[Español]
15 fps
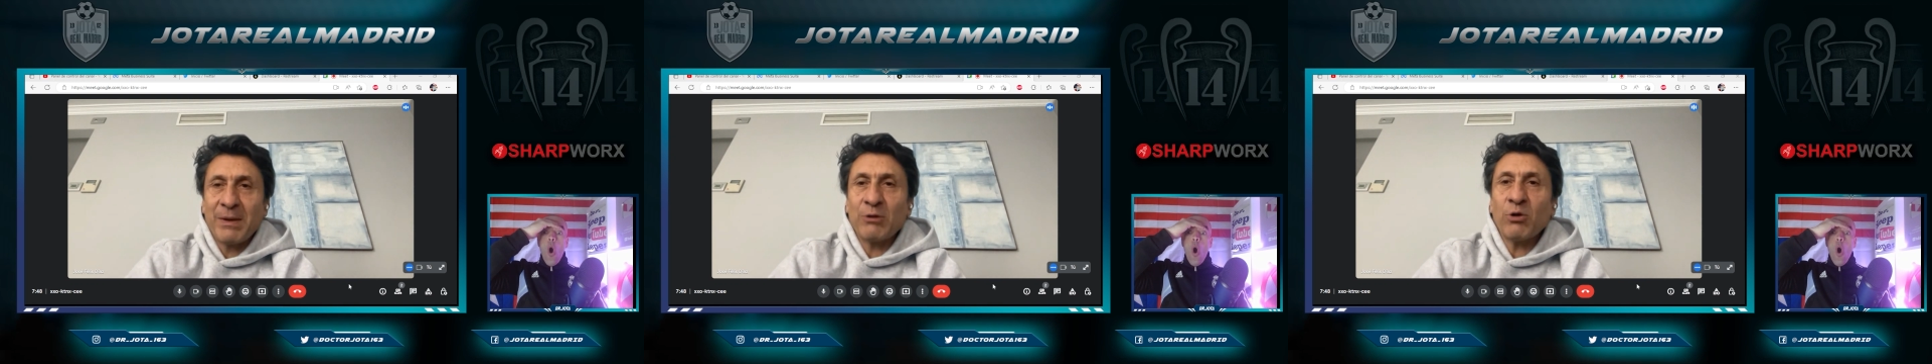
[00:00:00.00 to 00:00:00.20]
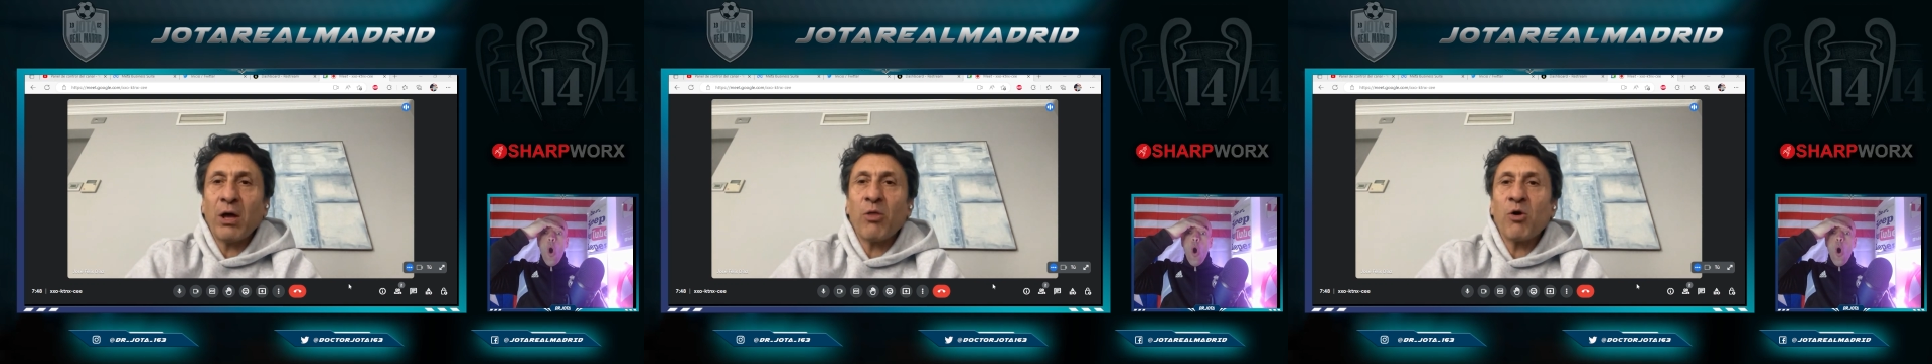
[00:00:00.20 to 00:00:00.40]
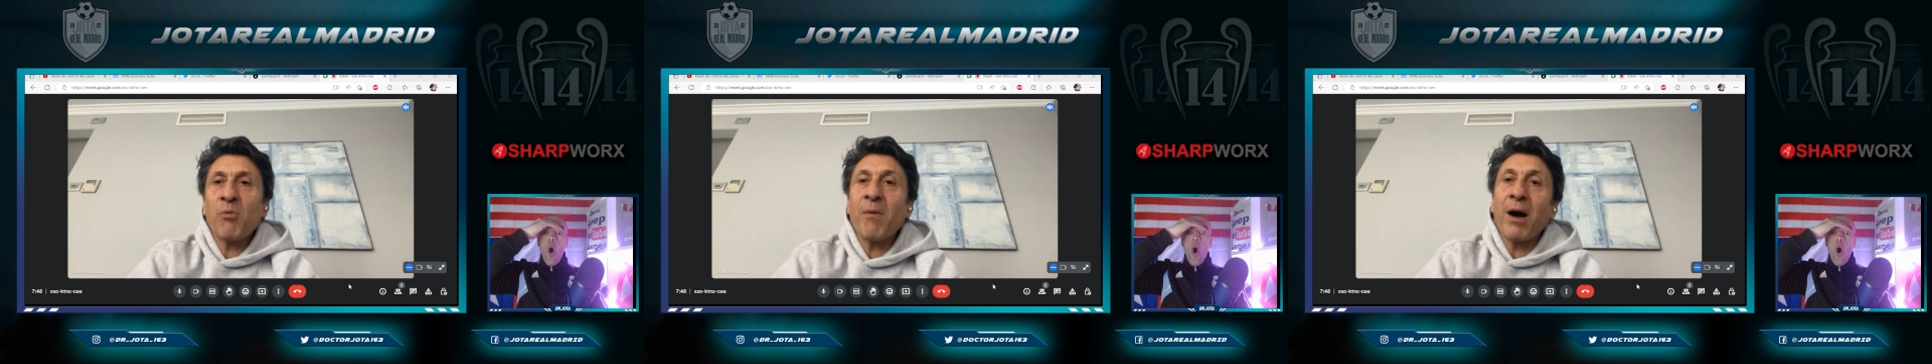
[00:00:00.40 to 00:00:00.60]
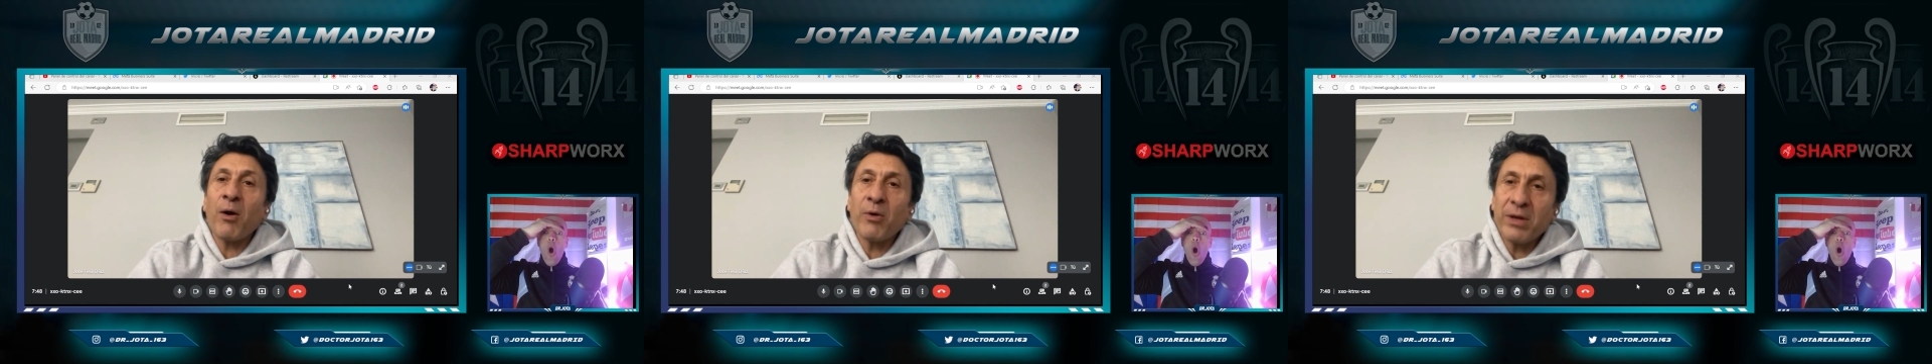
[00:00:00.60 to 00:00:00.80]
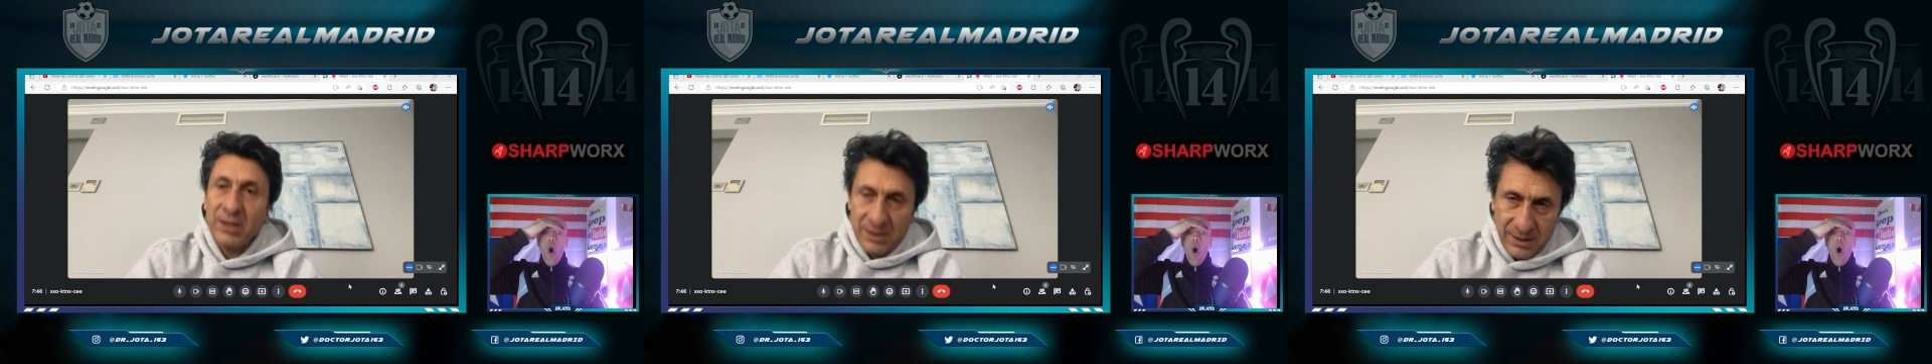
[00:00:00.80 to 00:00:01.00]
Me mandó
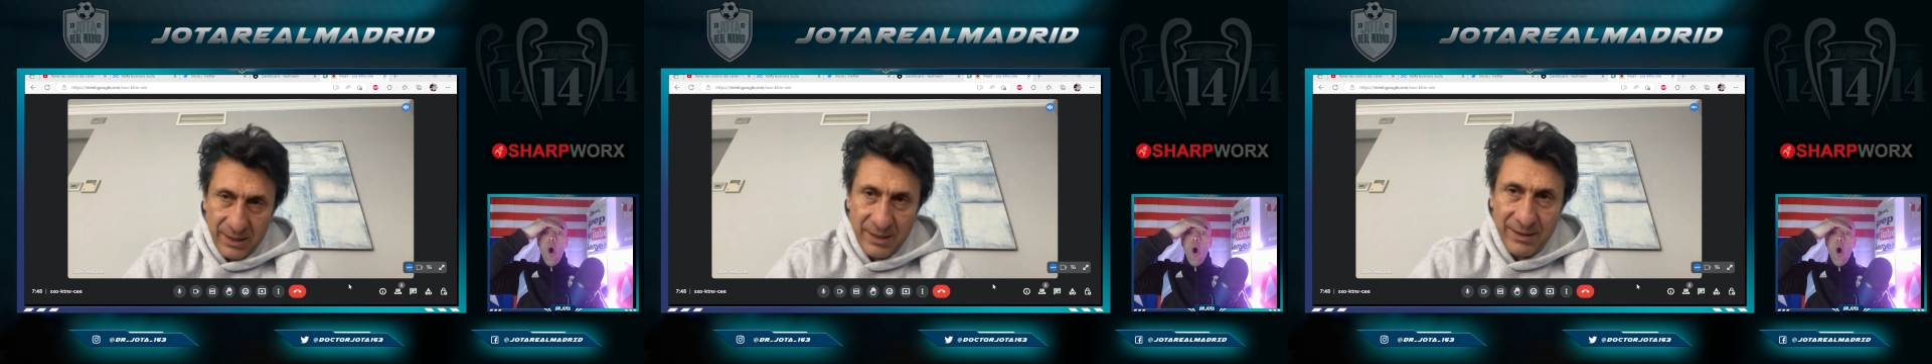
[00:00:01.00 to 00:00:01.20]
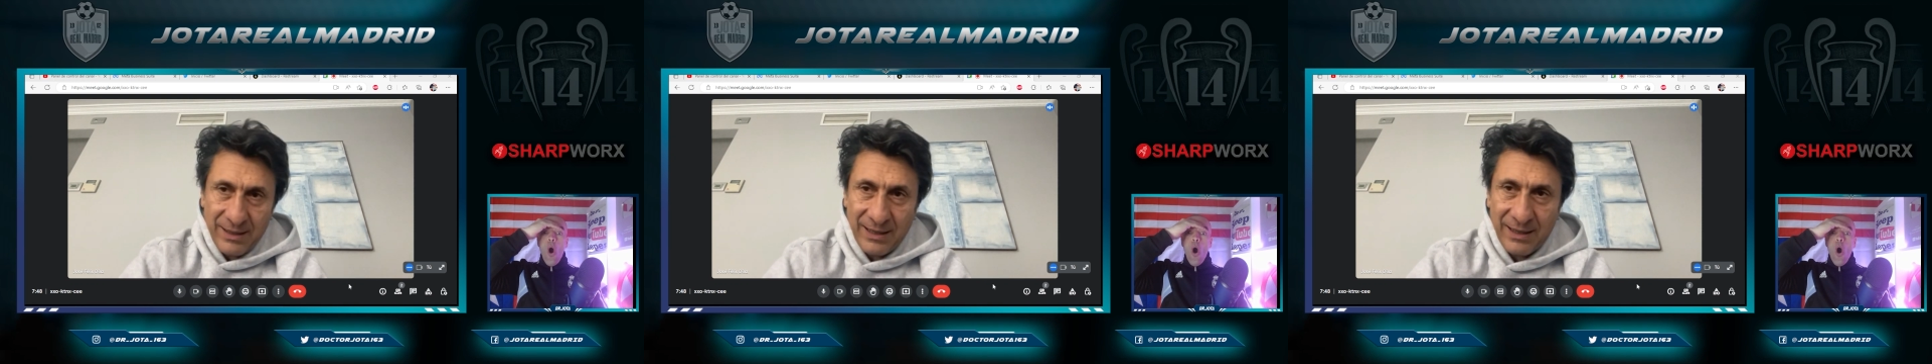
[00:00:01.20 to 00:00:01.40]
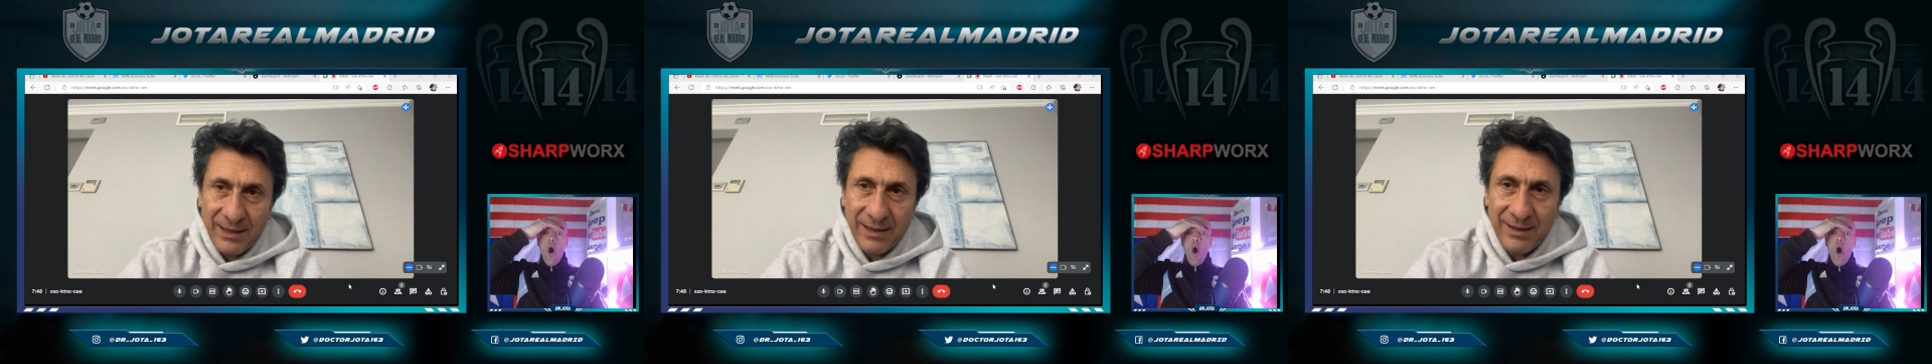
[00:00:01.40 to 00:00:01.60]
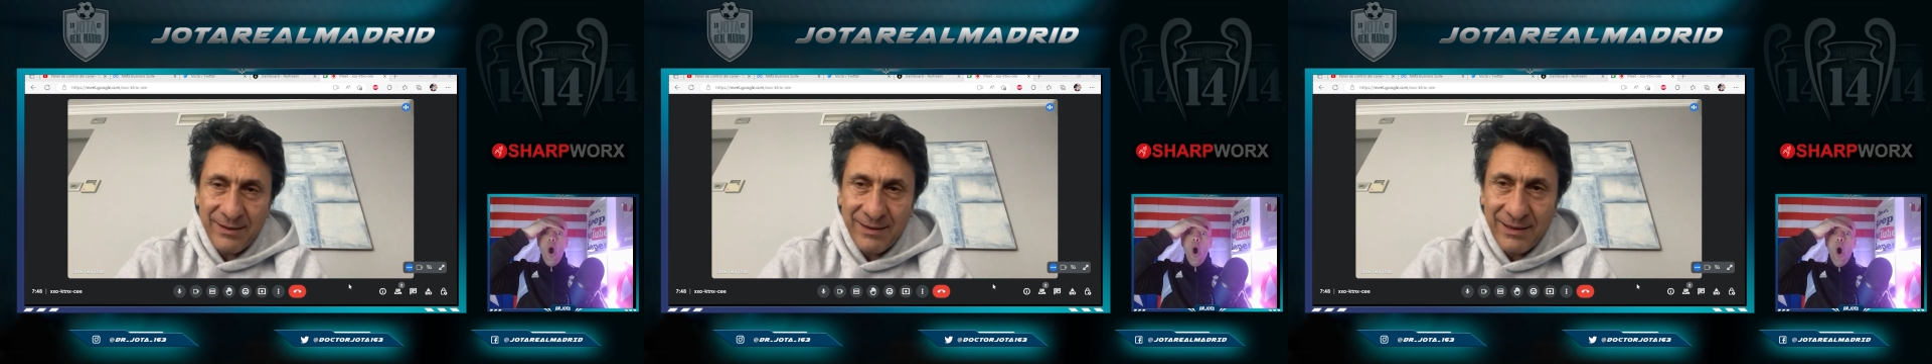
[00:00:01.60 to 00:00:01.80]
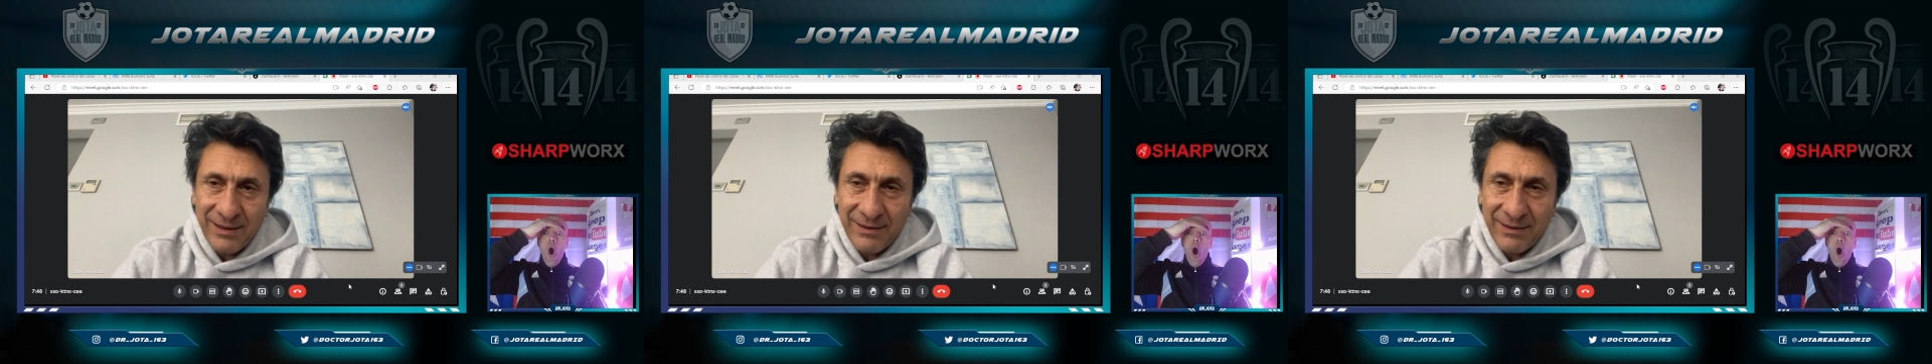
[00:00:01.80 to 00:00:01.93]
a Don Mauricio ahí de